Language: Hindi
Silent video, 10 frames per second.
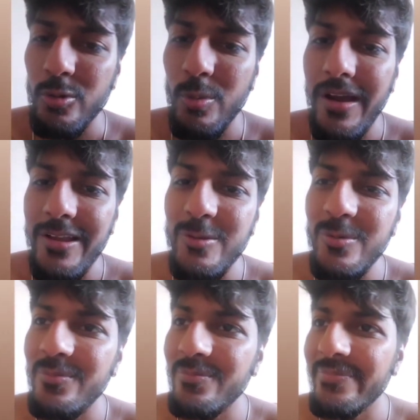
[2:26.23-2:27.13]
तो भाई
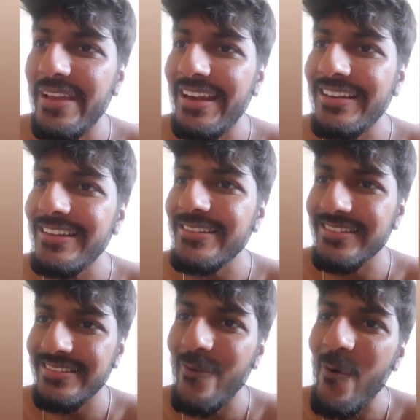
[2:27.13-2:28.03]
तुम
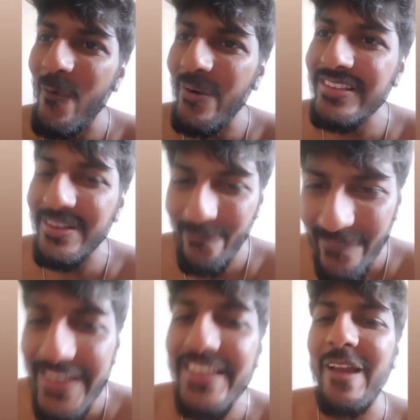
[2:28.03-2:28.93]
एटलीस्ट वो कोर्स
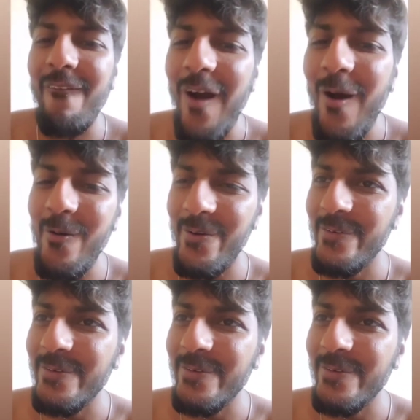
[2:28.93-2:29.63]
कंप्लीट करवाओ